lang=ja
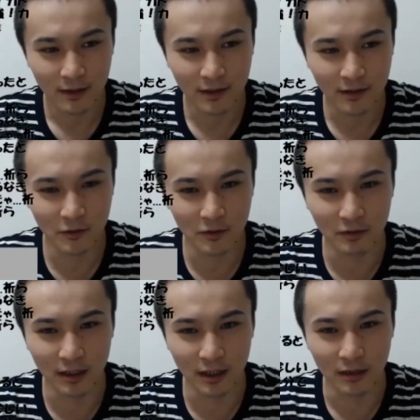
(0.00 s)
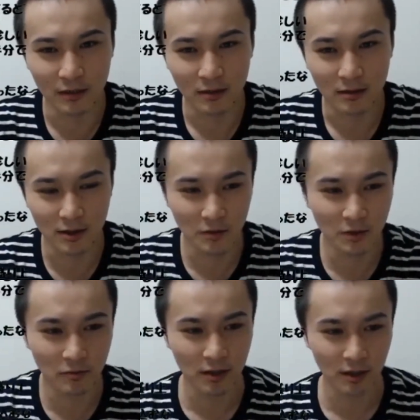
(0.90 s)
そういうのは1
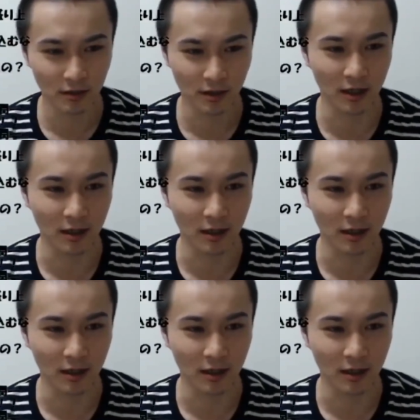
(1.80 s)
ミリもないんだよね